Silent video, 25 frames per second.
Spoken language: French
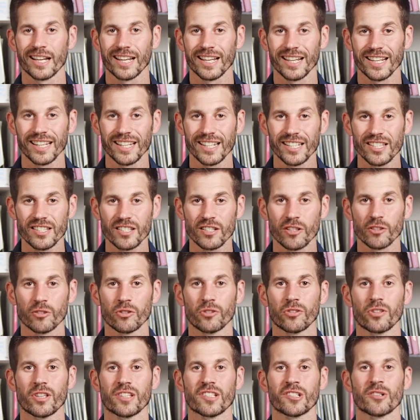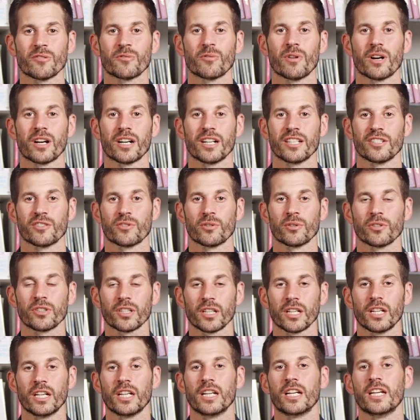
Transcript: risque de décevoir les autres.